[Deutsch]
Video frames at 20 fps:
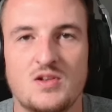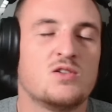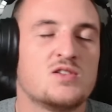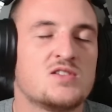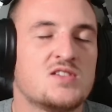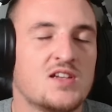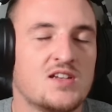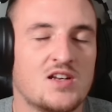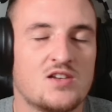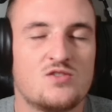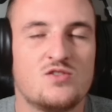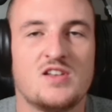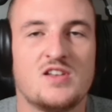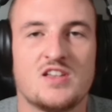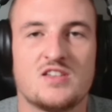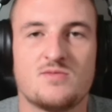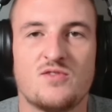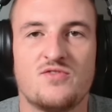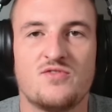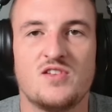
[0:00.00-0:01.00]
Das denken natürlich
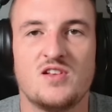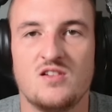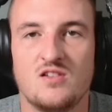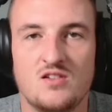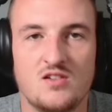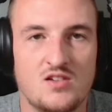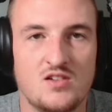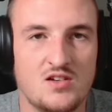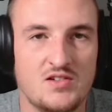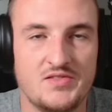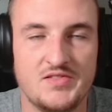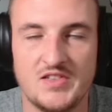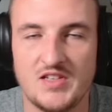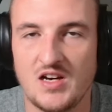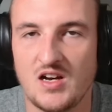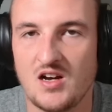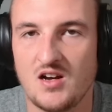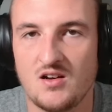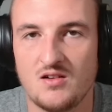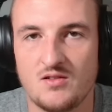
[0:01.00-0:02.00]
erstmal viele, öh,
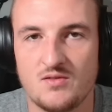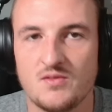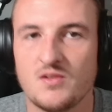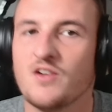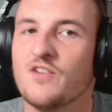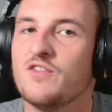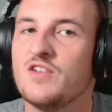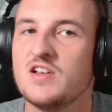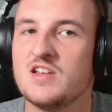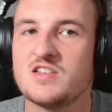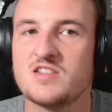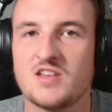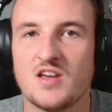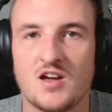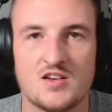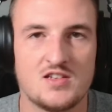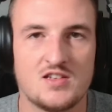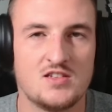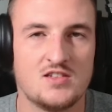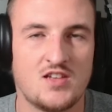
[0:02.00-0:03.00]
ja, will ich gar
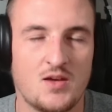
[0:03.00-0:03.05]
nicht.